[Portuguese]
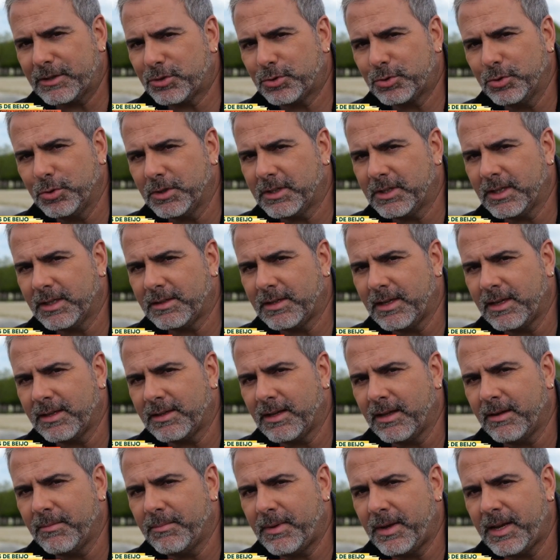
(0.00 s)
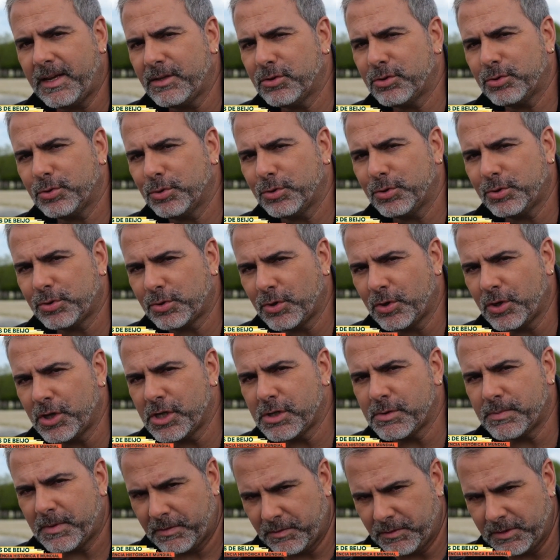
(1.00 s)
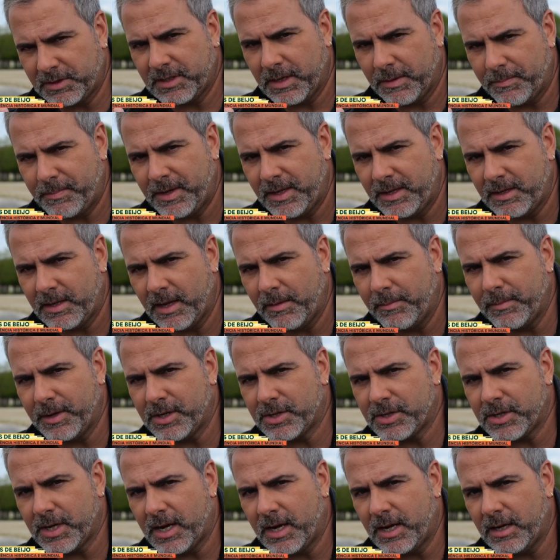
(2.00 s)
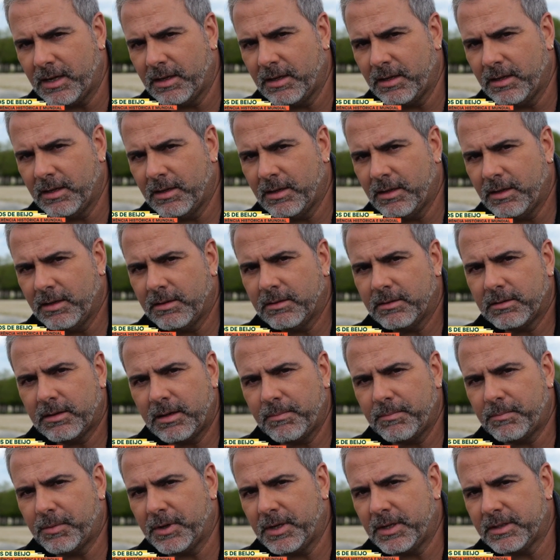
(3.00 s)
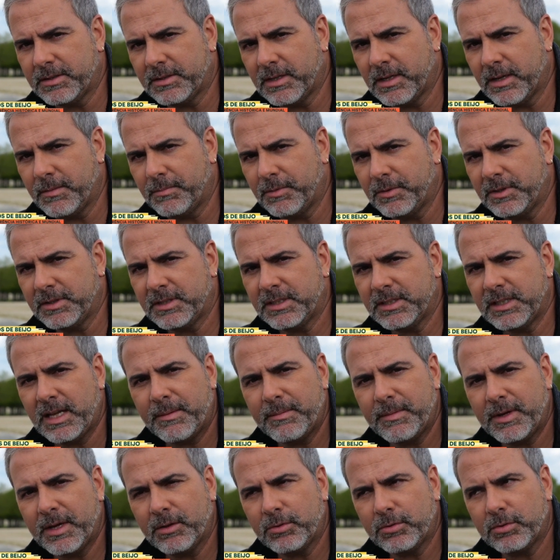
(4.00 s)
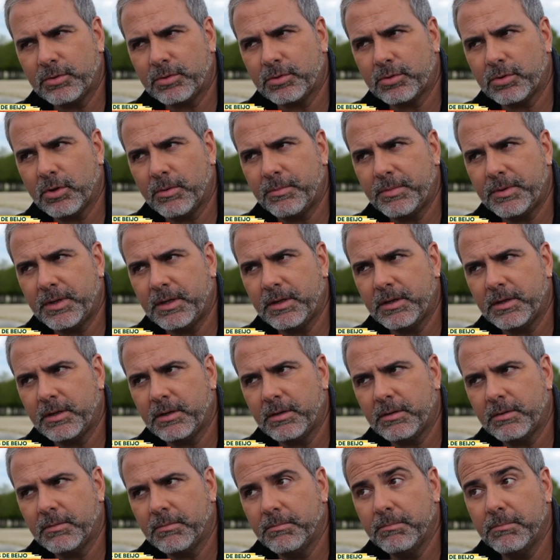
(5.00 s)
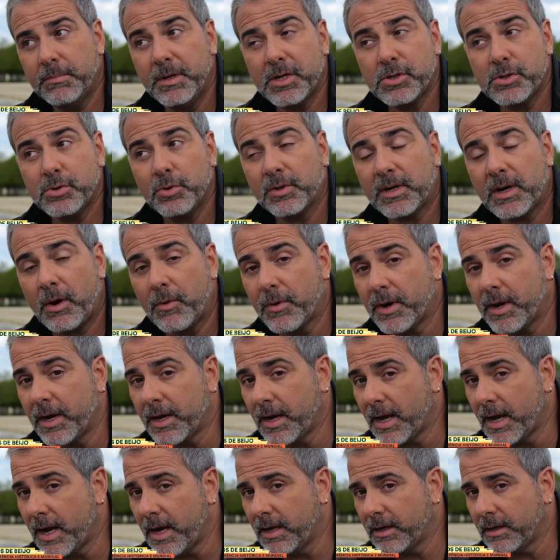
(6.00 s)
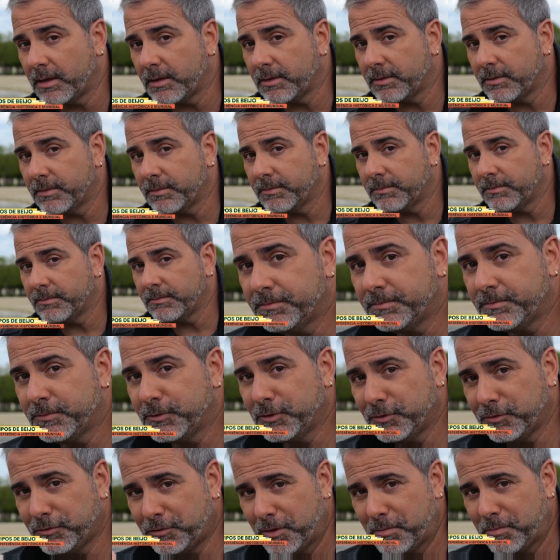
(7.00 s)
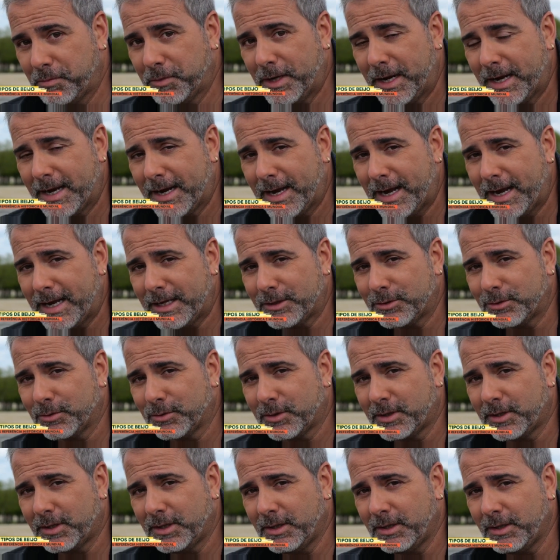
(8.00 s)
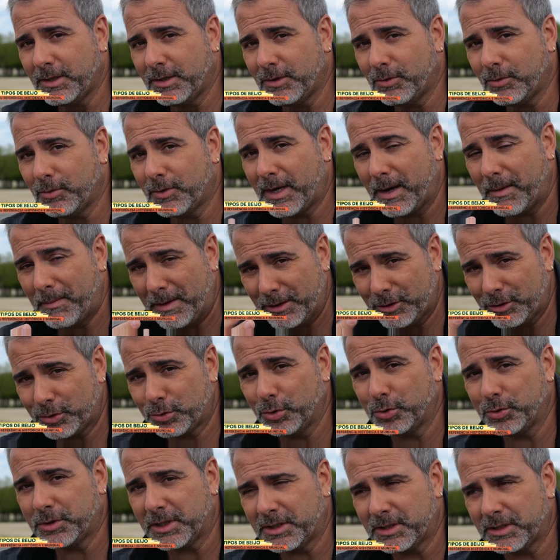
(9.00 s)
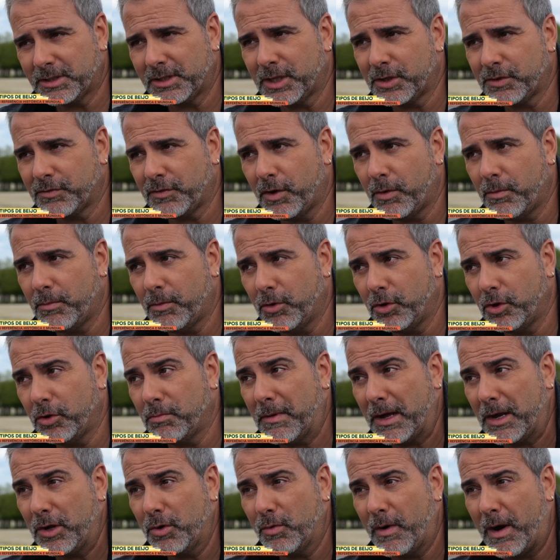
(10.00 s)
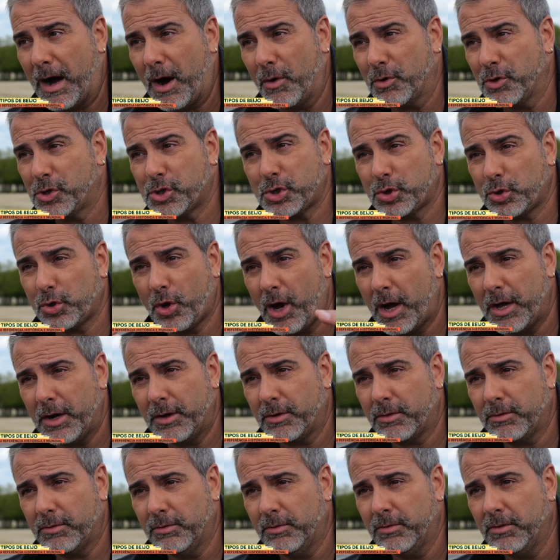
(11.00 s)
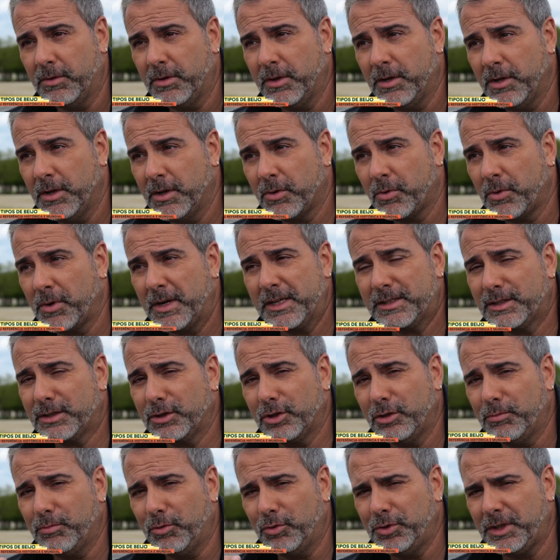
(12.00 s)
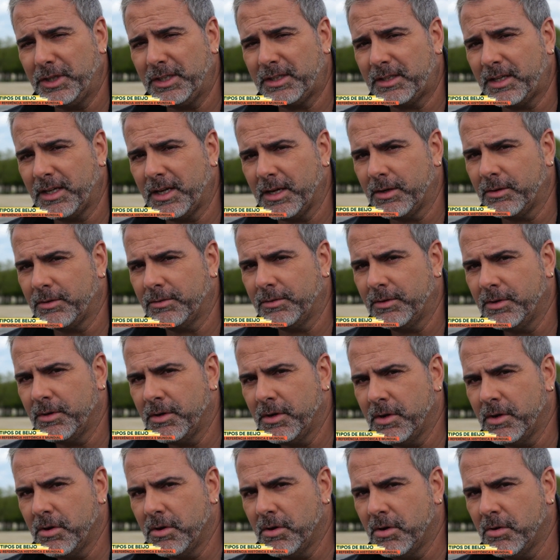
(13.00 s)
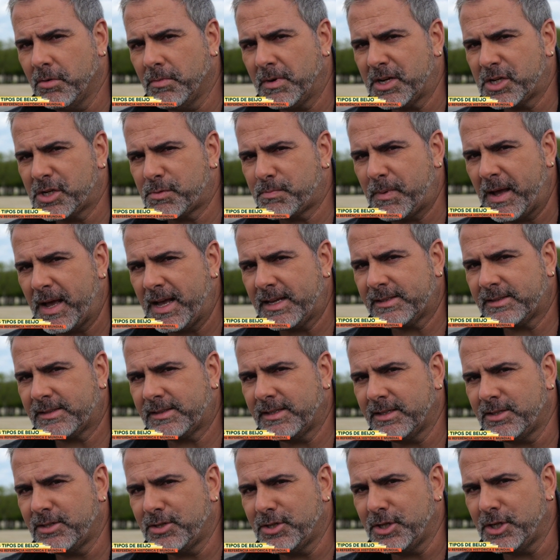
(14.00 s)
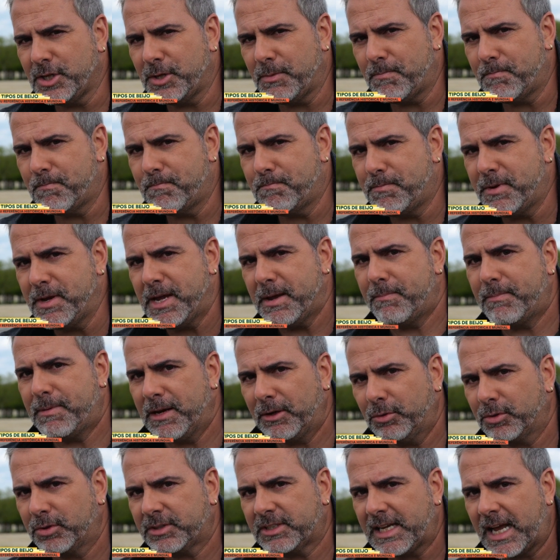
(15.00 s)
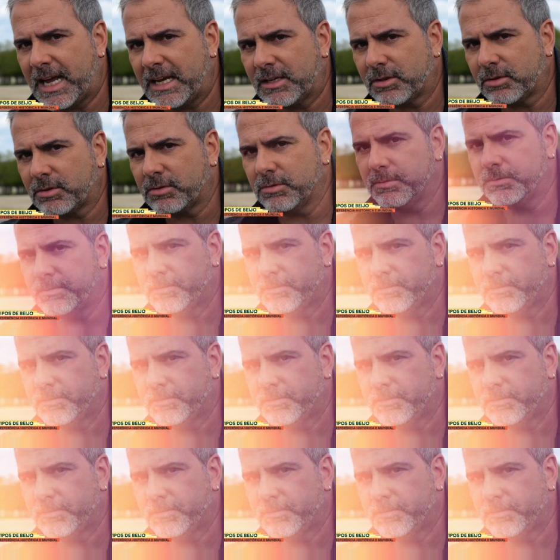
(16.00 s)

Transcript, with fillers: Sutra tem também instruções para você aprender a beijar. Tem, por exemplo, ensinamentos sobre beijo no calcanhar. Não foi por acaso que o Kama Sutra se transformou num manual histórico conhecido do mundo inteiro, uma espécie de Bíblia do sexo.